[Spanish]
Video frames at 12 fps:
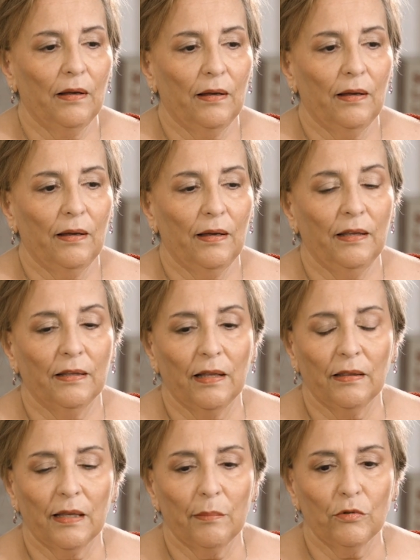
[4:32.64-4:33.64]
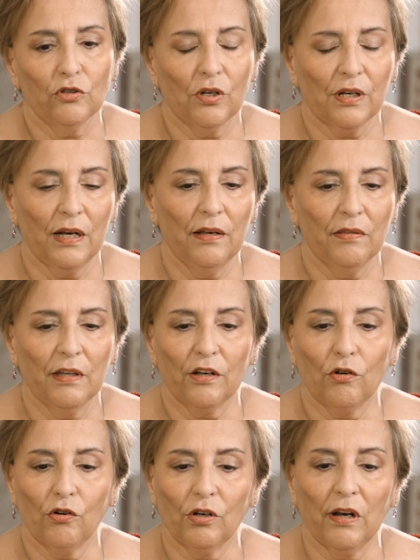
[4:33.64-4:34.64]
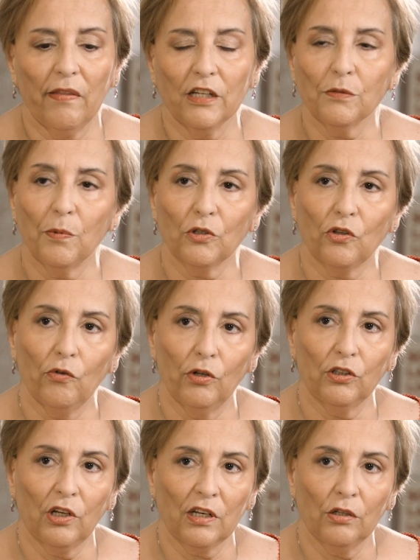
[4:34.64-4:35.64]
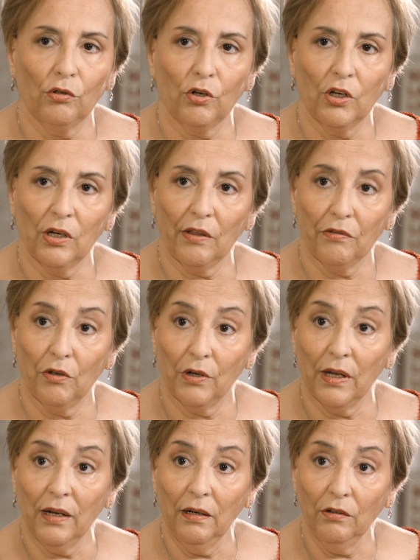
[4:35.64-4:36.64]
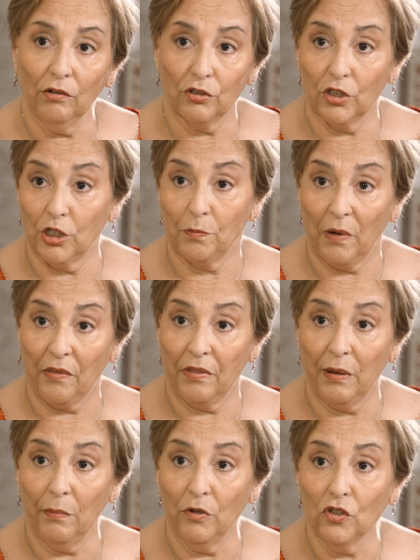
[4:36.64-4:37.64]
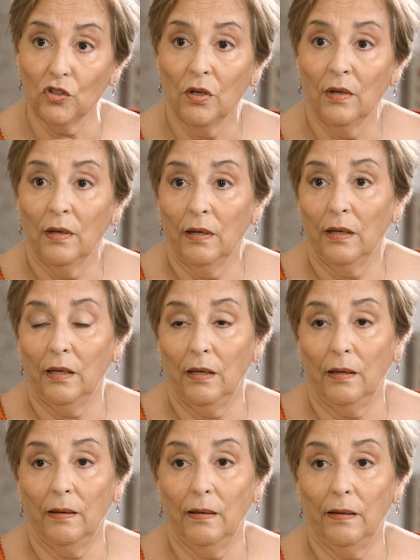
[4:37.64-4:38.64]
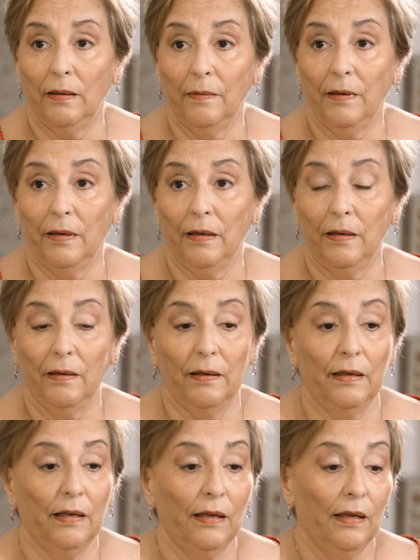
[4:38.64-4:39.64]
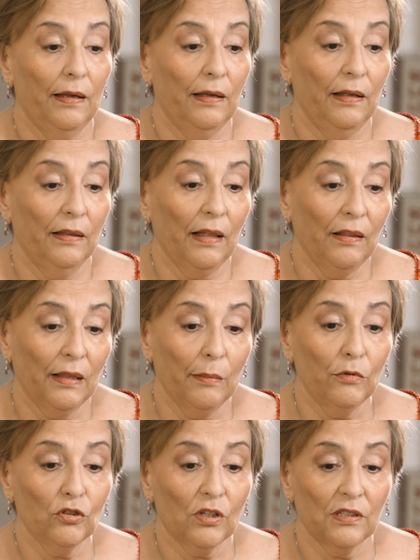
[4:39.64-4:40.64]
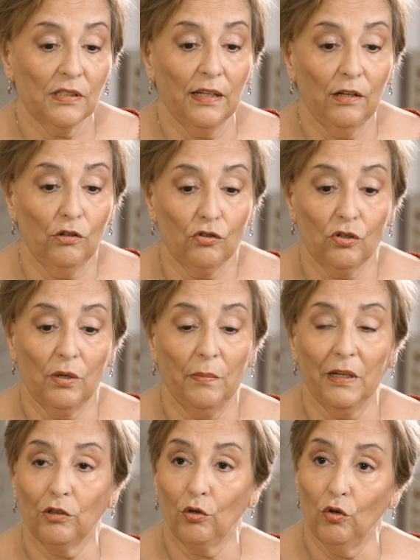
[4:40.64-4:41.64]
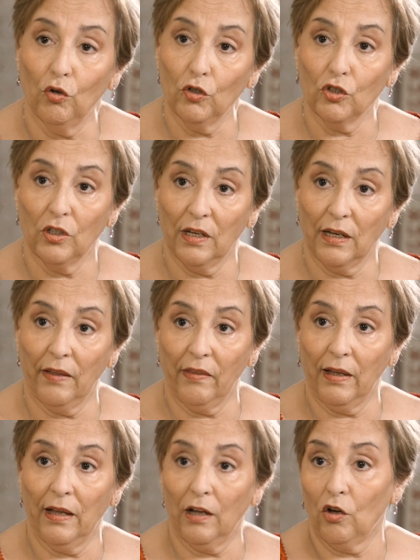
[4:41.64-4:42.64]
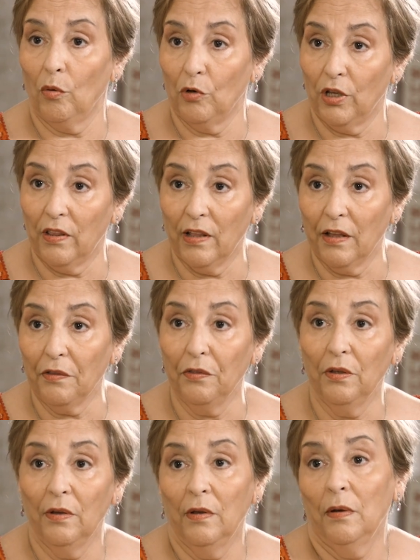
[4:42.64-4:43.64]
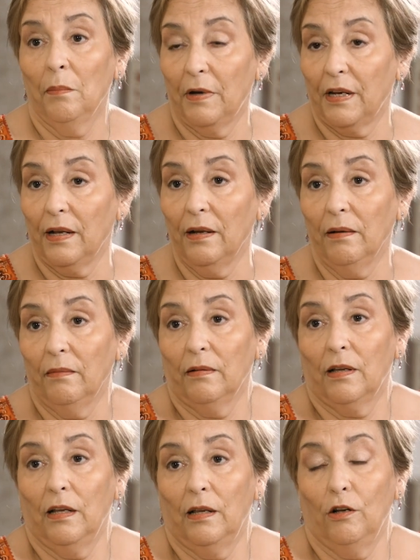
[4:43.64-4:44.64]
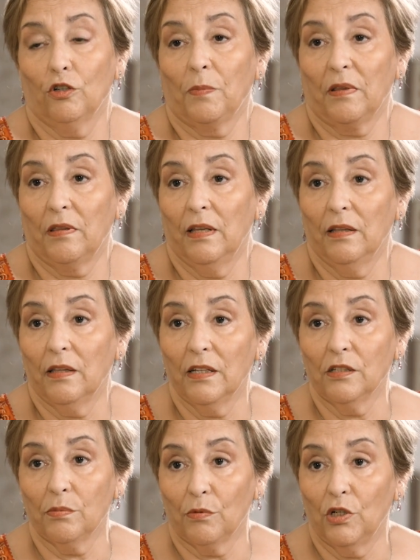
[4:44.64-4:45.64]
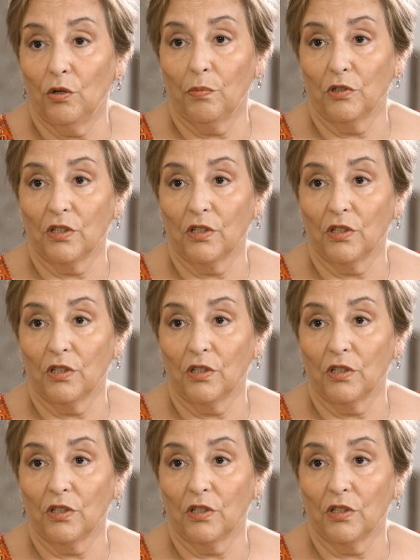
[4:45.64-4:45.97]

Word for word: eh, intentamos realizar jornadas por todo el territorio nacional, nos desplazamos y, intentamos que estén los hematólogos de cada comunidad para que los pacientes pues,